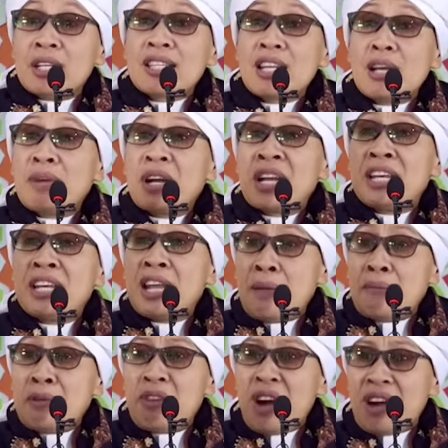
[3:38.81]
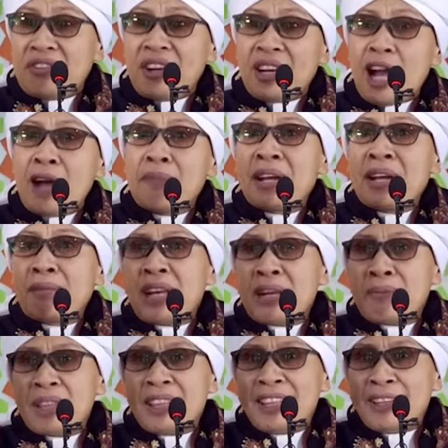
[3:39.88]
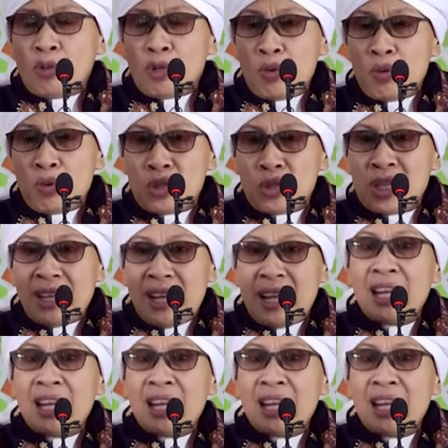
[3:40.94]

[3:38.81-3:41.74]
setelah baginda Nabi wafat apa yang paling penting untuk diurusi